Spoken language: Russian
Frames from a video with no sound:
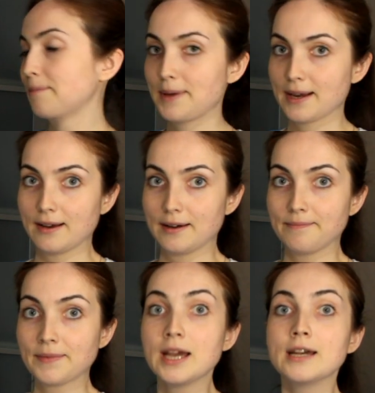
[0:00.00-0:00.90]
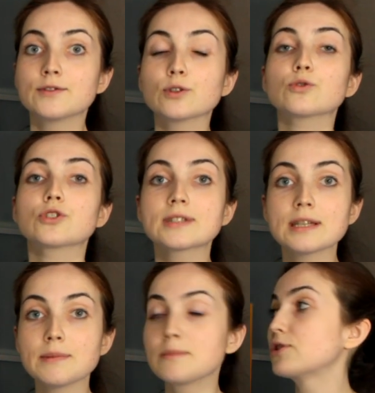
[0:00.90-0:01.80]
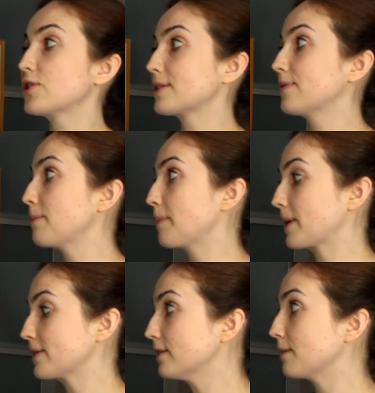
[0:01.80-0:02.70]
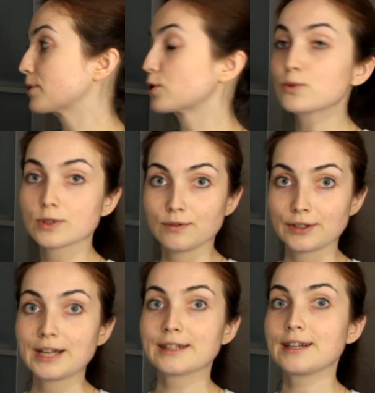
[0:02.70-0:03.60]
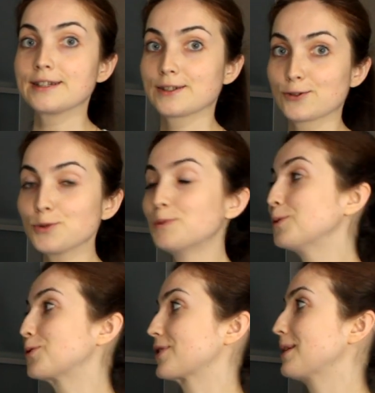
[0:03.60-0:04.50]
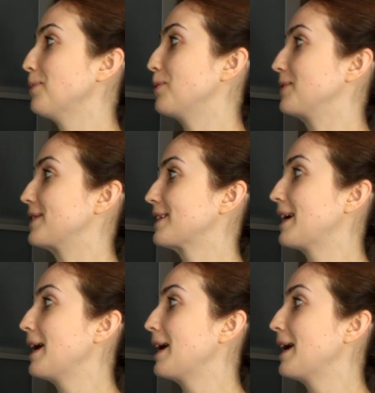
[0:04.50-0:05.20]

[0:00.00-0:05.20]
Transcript: – пекарь. Все то же самое мы сейчас с вами проделаем с русского на английский, чтобы лучше запомнить.